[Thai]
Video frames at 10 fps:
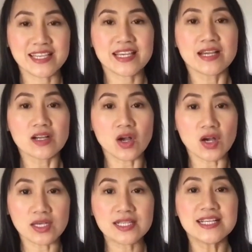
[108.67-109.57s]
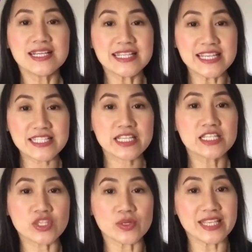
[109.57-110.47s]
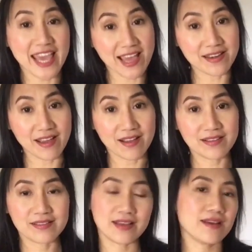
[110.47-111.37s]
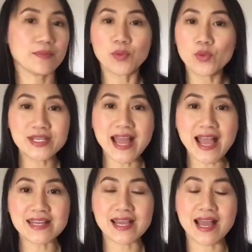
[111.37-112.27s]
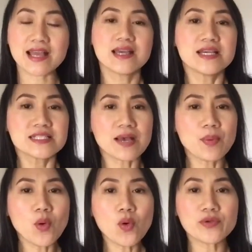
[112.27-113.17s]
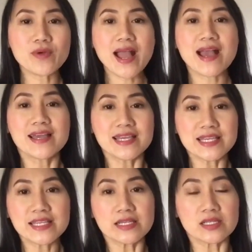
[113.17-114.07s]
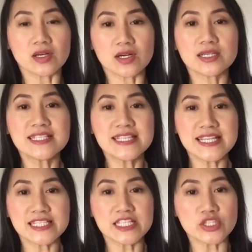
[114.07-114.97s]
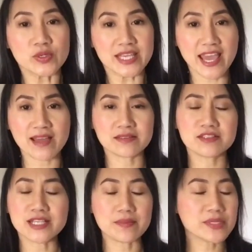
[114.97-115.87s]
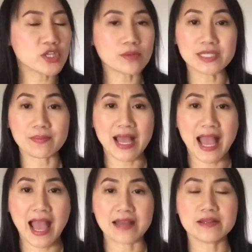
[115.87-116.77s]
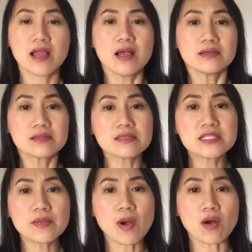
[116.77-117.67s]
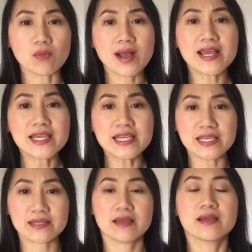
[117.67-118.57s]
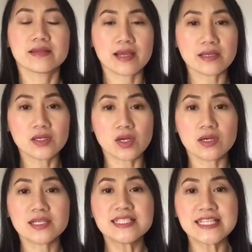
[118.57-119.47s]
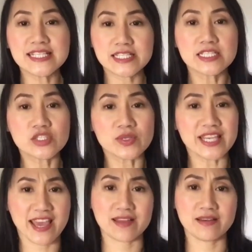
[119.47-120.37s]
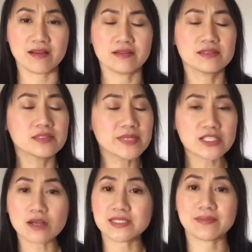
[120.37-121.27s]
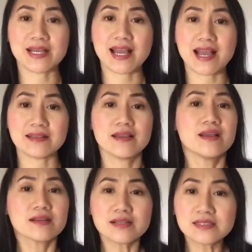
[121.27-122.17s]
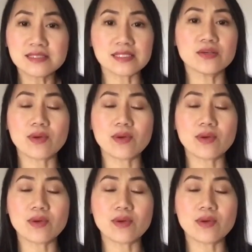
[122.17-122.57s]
ich ขอนิดสุเกียนเนี่ยพูดได้นะคะ จะพูดว่าอีขอนิดสุเกียนคือฉันไม่ชอบทำอาหาร หรือจะบอกว่าอีนะคะ ขอนิดสุเกียนเนี่ยคือไม่ชอบทำอาหาร ก็คือสื่อ